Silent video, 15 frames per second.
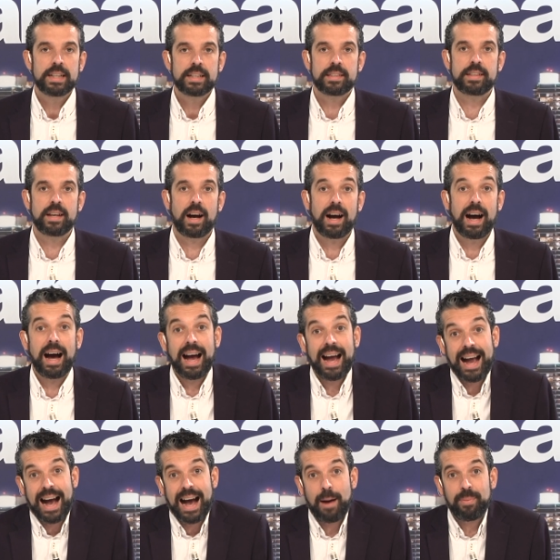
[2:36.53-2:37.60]
ya
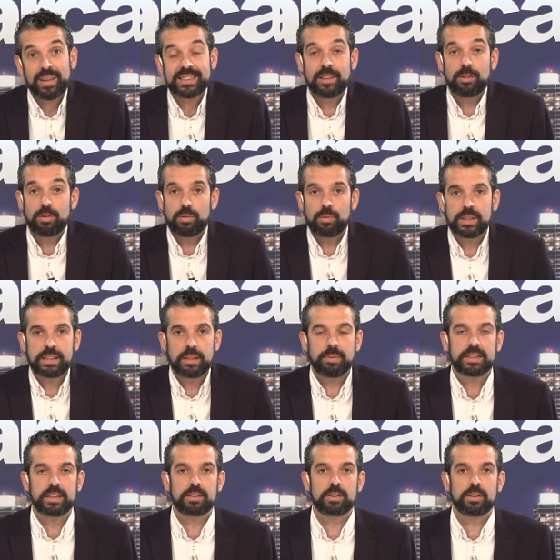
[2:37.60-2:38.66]
ha pasado o está
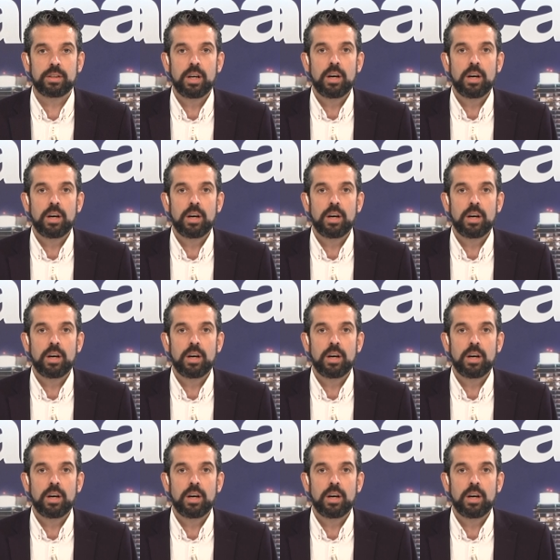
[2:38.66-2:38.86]
pasando